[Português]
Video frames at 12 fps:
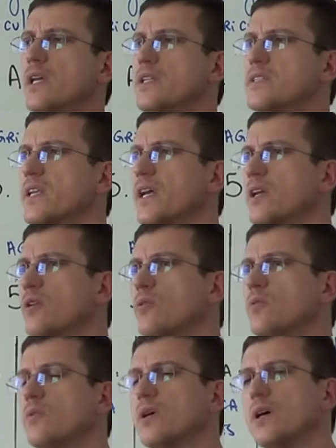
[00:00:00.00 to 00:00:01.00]
eles
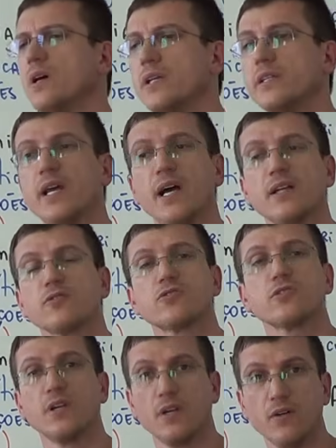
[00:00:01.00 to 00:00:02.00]
eram uh,
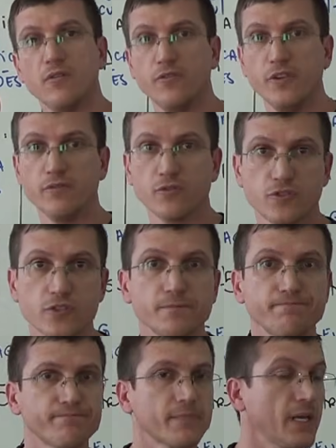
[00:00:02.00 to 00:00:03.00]
enterrados vivos,